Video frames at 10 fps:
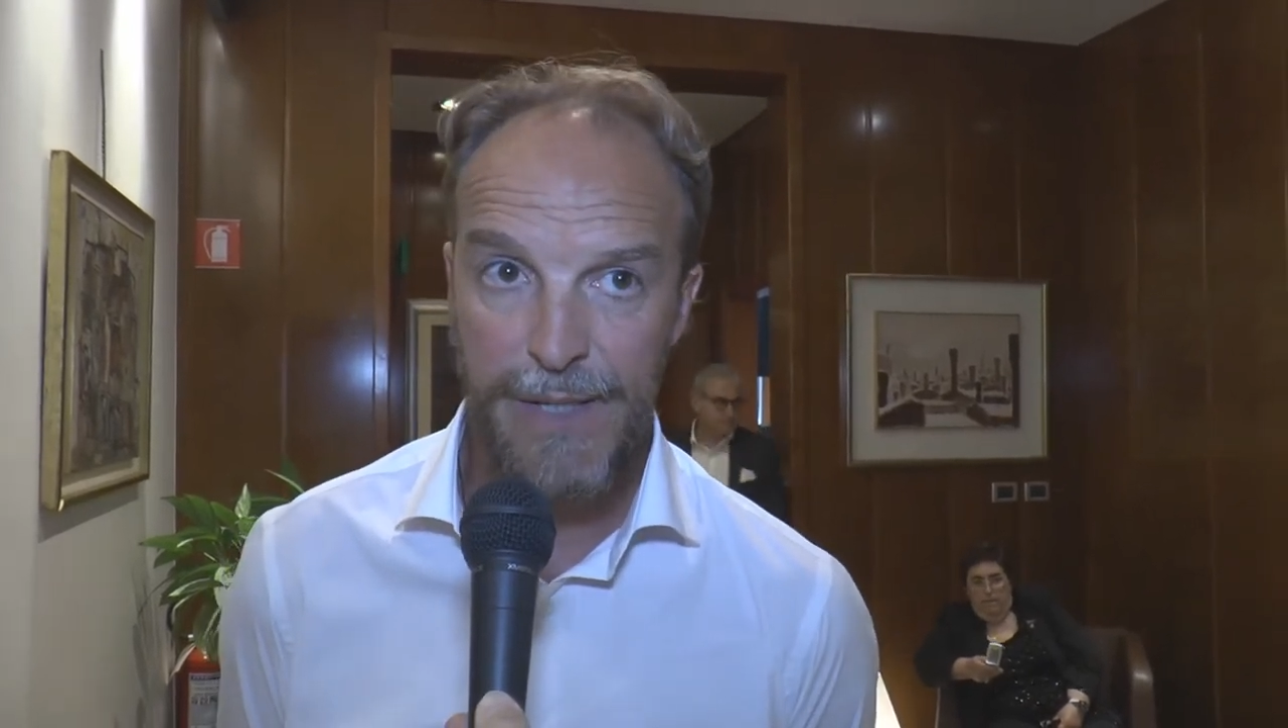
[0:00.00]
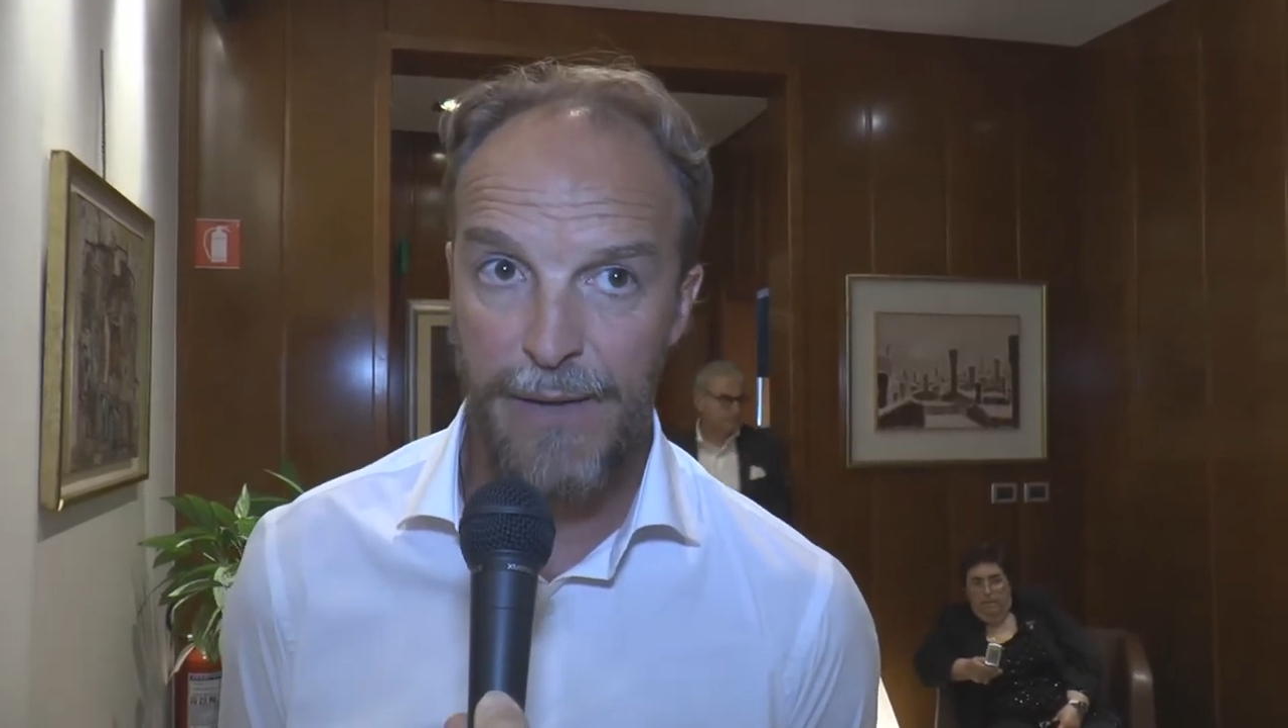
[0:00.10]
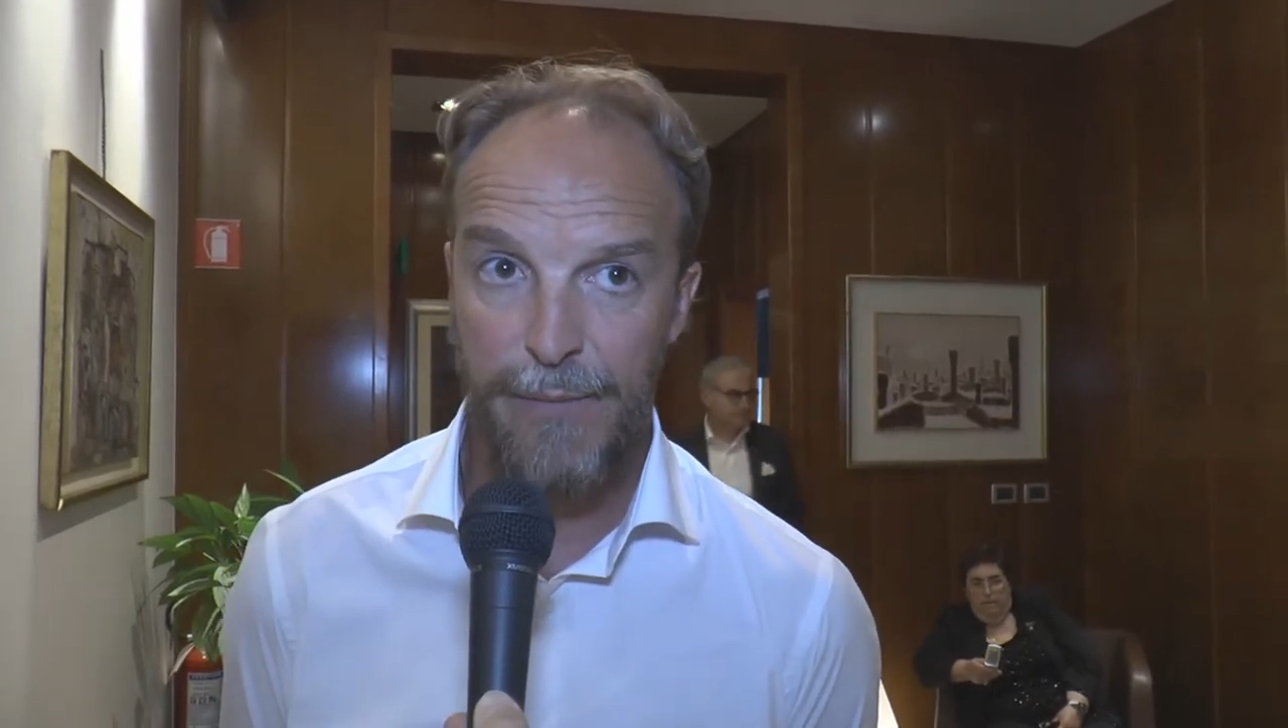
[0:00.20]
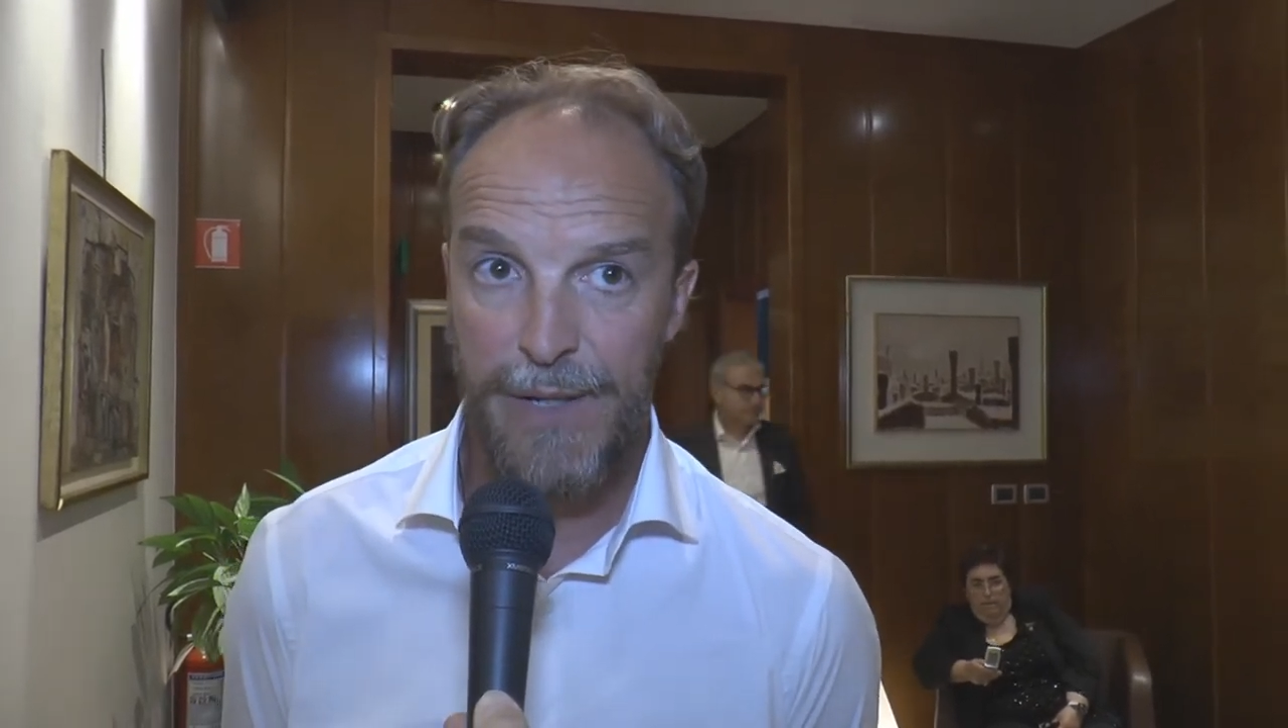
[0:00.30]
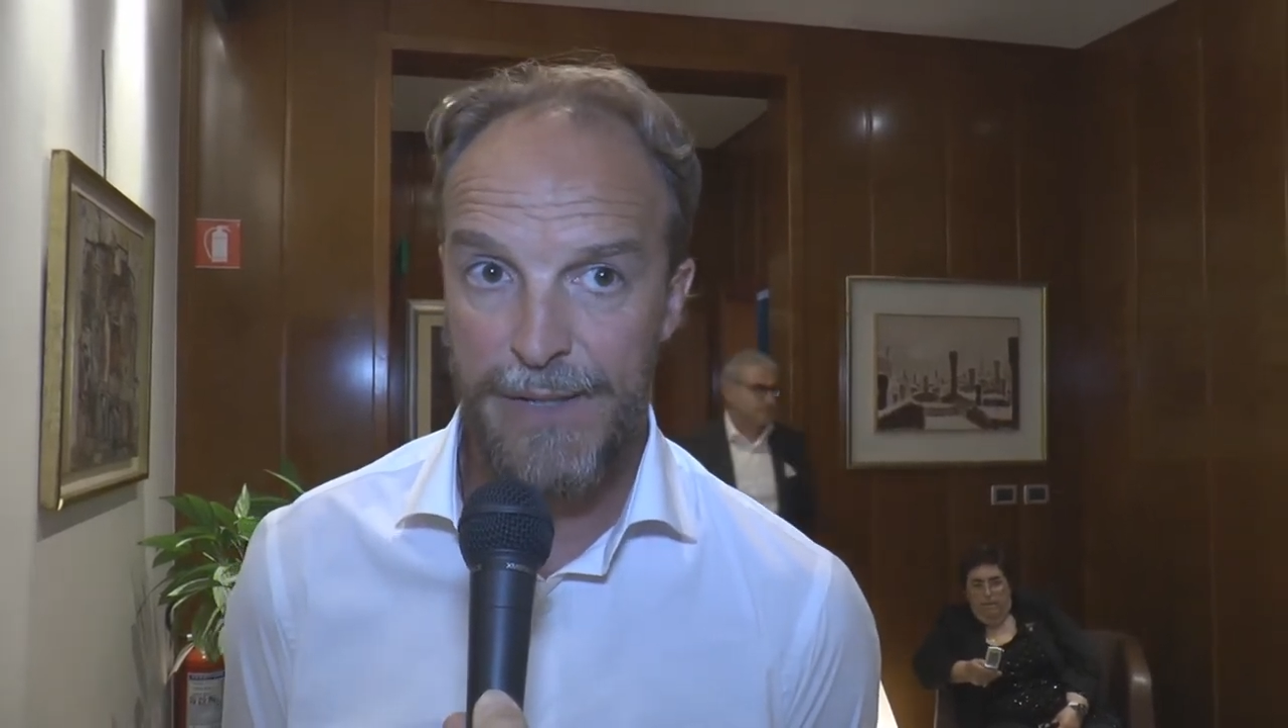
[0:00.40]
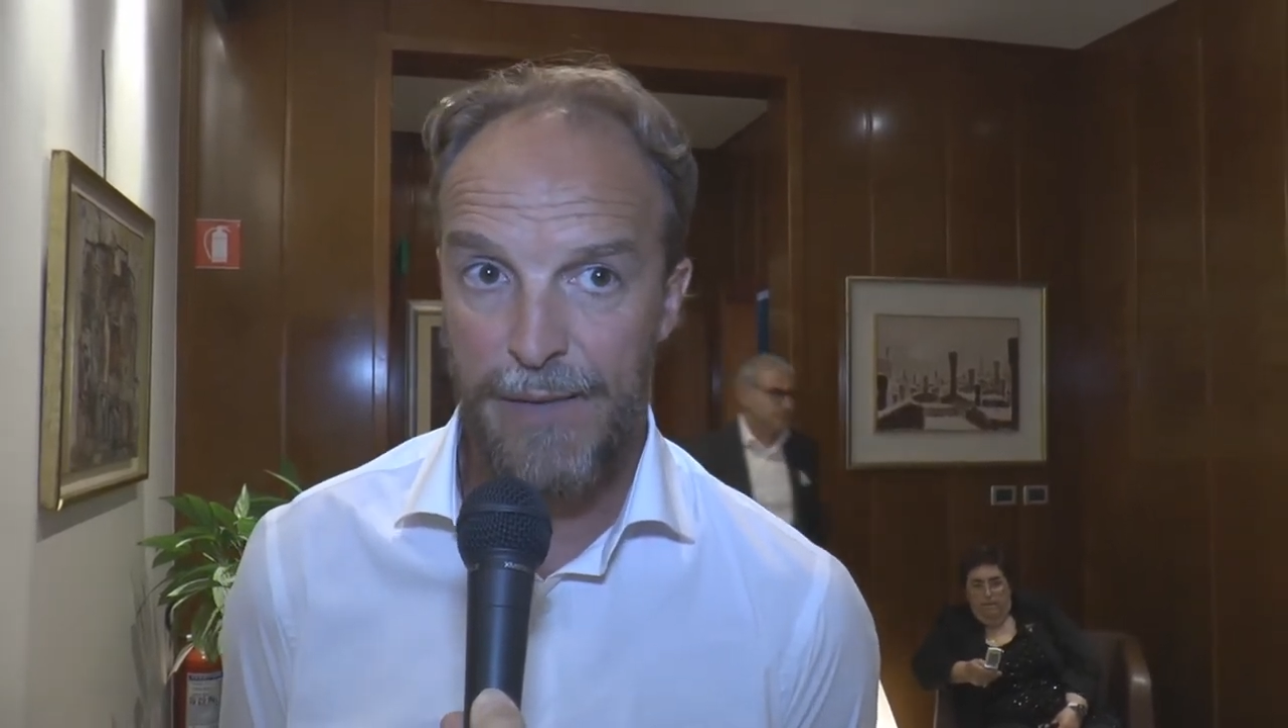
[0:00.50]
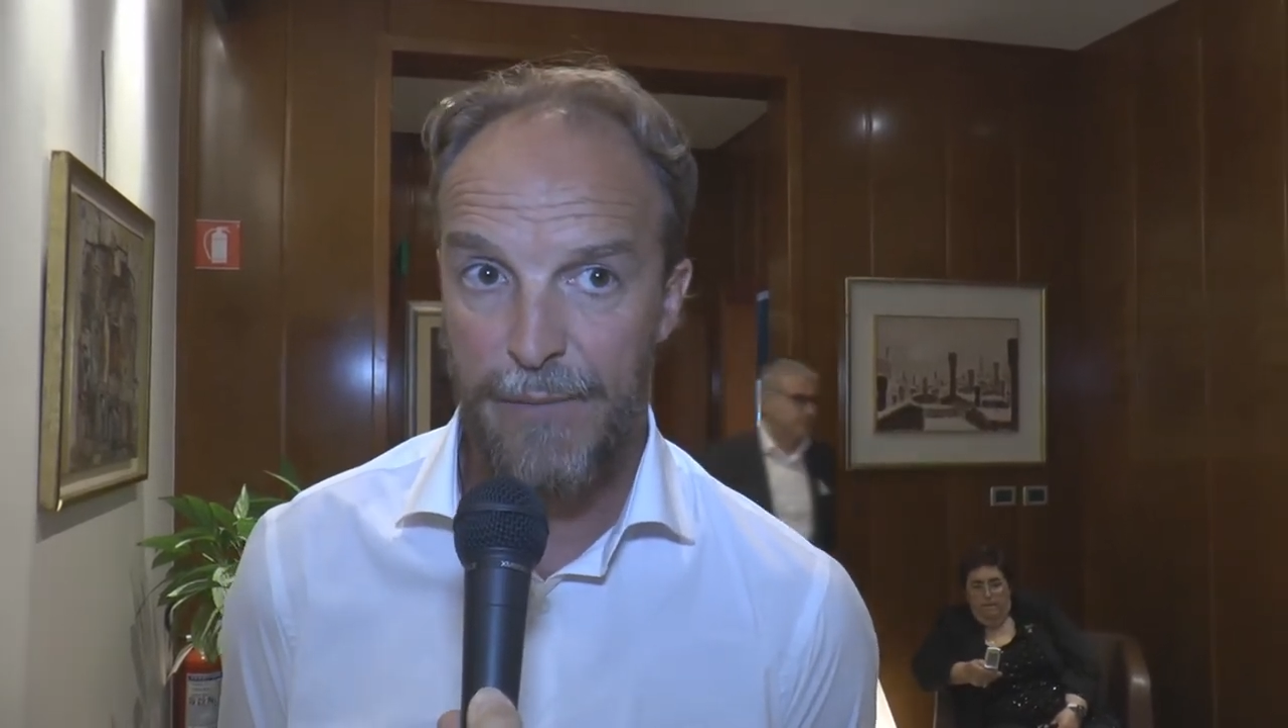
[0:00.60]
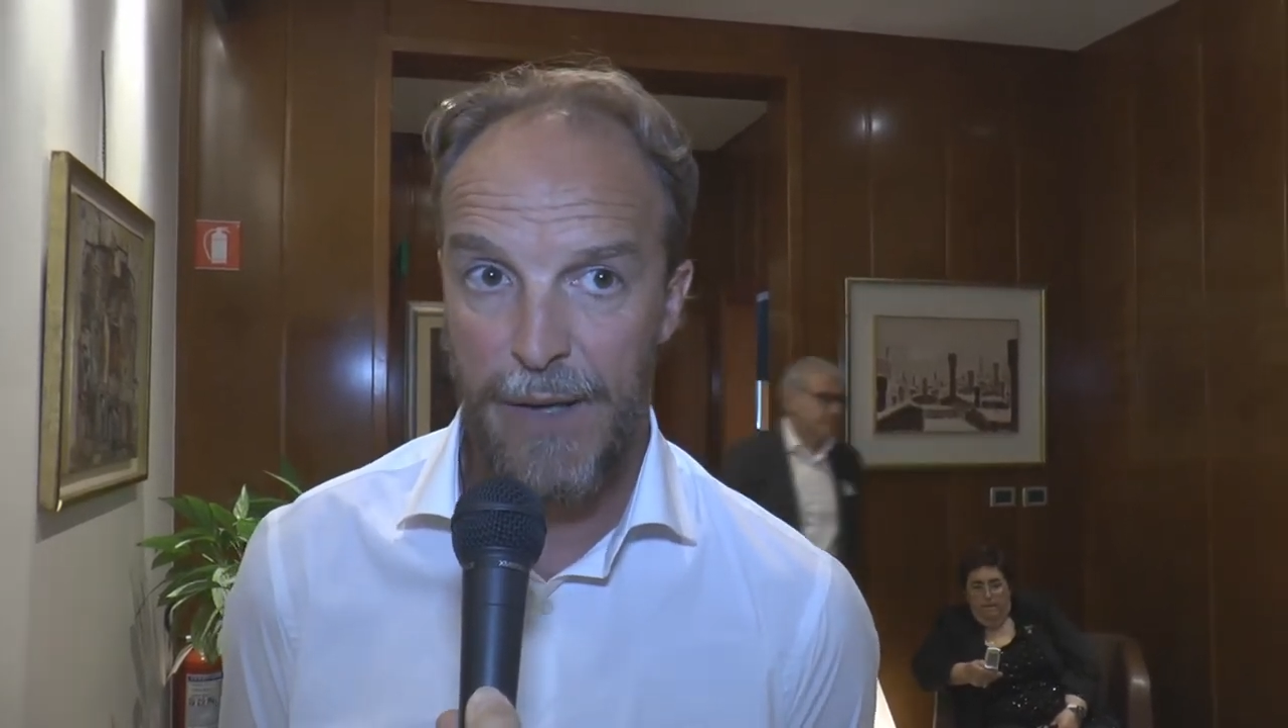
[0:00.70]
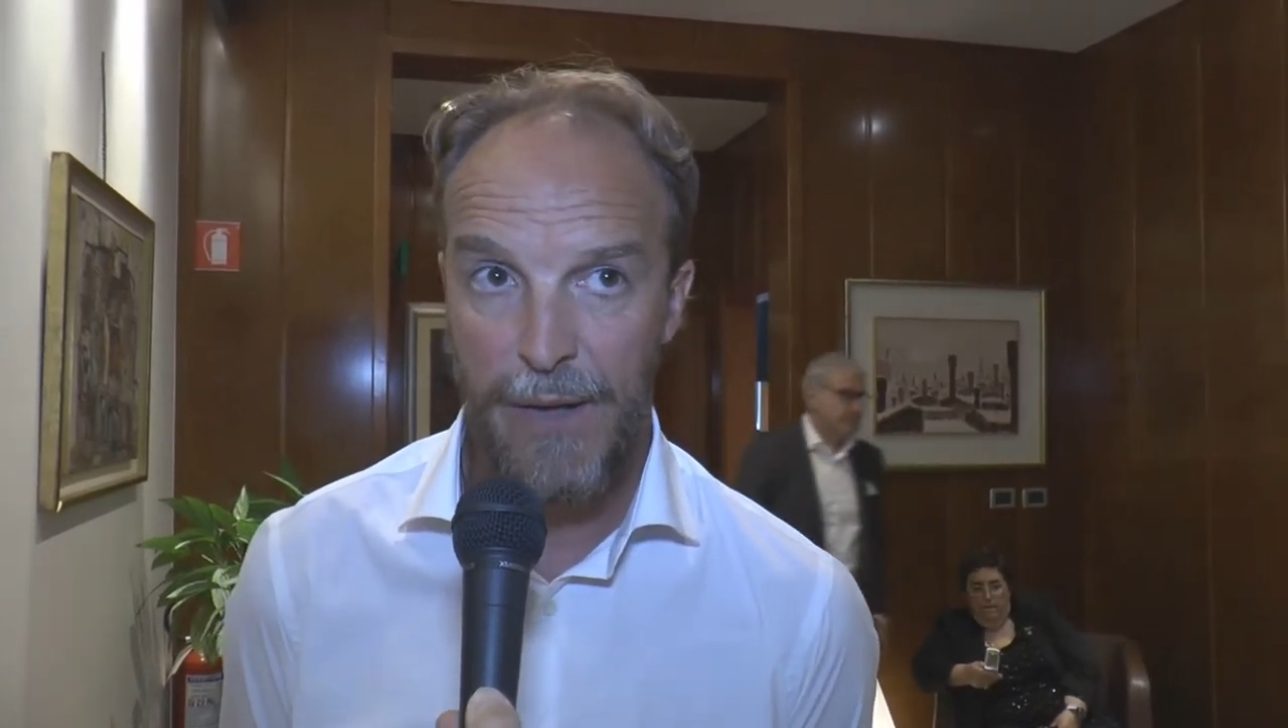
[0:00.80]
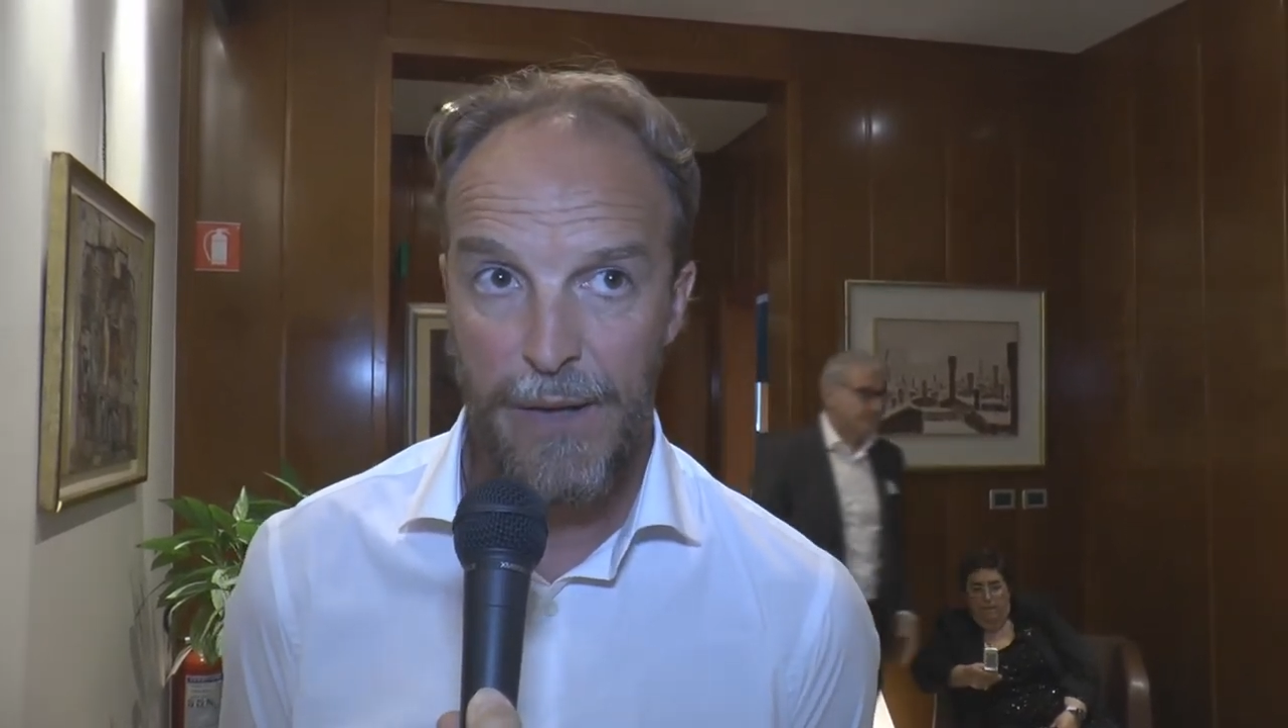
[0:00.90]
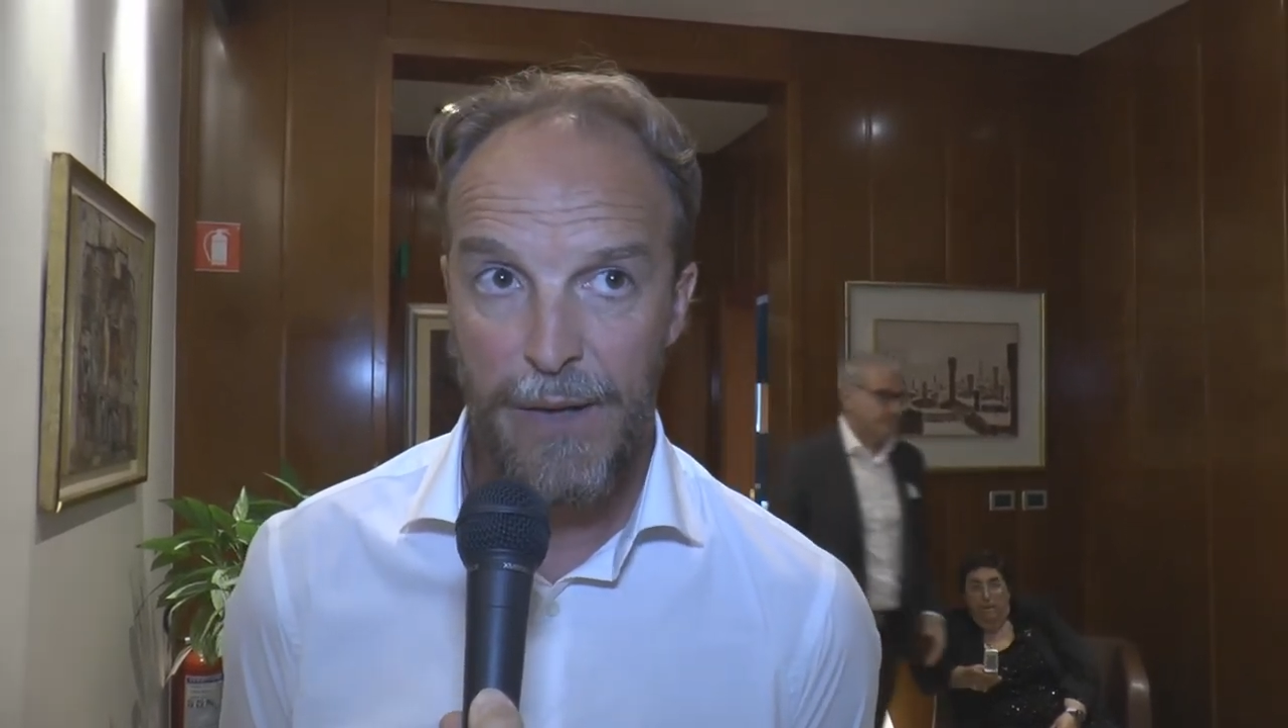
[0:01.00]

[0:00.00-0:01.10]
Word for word: sempre, sempre.